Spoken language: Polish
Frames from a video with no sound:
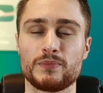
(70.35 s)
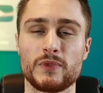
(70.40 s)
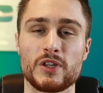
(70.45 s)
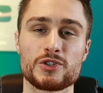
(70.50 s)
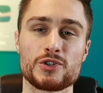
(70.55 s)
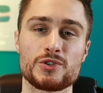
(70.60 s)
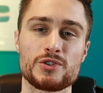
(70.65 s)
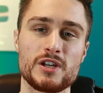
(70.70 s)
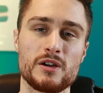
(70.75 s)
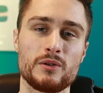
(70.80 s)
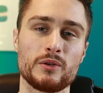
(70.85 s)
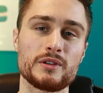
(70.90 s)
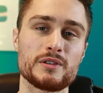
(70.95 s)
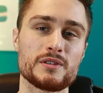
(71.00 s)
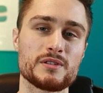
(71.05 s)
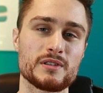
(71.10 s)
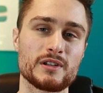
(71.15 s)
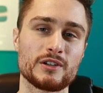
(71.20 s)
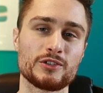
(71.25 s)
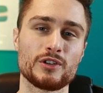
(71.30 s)
Nasze ciało
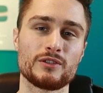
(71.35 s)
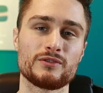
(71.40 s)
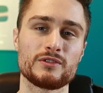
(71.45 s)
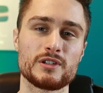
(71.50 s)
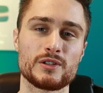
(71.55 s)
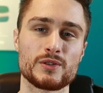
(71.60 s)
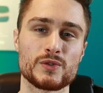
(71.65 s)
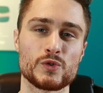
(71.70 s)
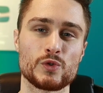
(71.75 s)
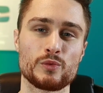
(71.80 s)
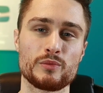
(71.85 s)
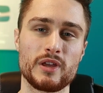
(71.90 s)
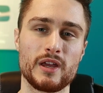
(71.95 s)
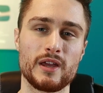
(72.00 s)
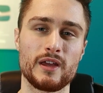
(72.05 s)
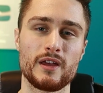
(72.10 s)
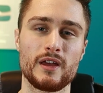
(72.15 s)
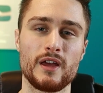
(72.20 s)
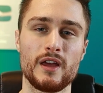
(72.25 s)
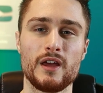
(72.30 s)
instynktownie
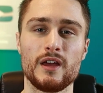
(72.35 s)
rozumie,